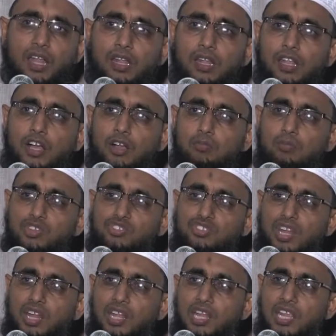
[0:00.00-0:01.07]
அல்லாஹும்
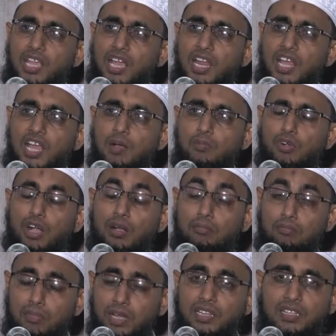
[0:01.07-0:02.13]
சல்லி அலா
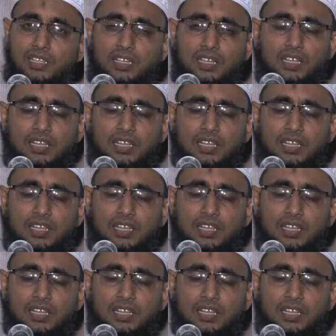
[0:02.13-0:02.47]
முஹம்மத்